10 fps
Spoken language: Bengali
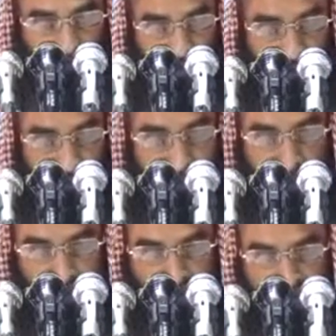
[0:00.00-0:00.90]
বলেছেন
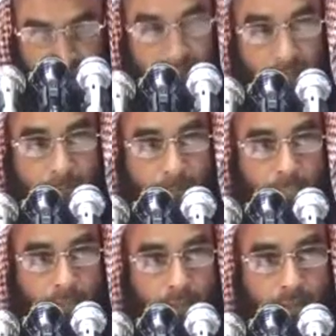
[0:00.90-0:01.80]
মানিক তাসালা
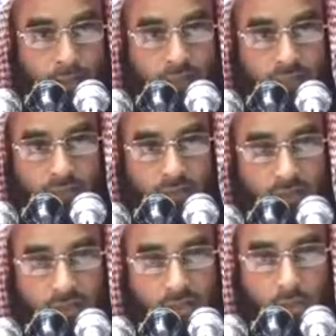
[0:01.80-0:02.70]
যেই
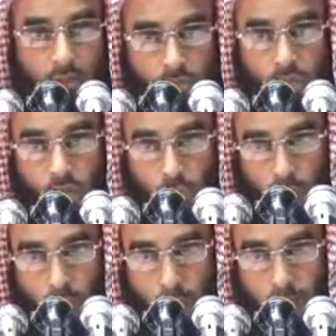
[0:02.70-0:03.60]
ব্যক্তি গোসুল
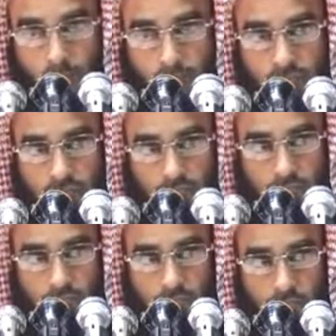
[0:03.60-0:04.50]
করল
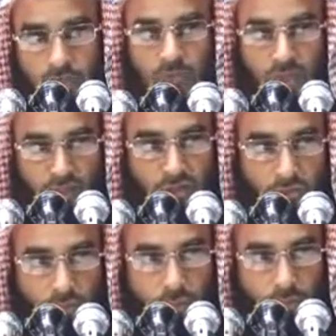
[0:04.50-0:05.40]
জুমার দিন
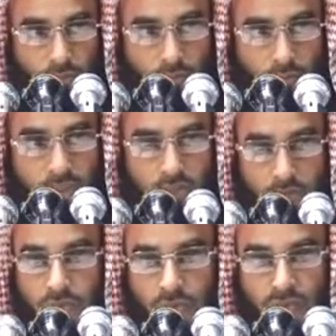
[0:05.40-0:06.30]
গোসুল করল বিশেষ
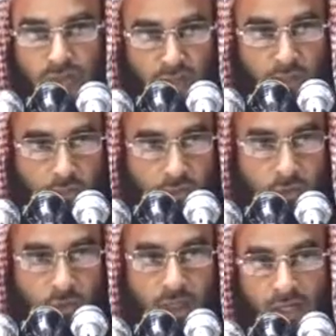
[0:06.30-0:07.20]
করে জুমার দিনের গোসুল
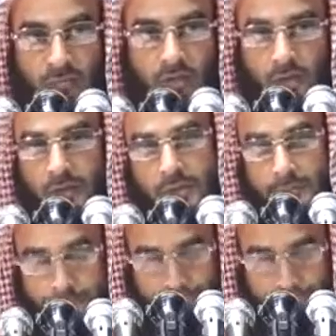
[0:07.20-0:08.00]
কথা এখানে বলা হয়েছে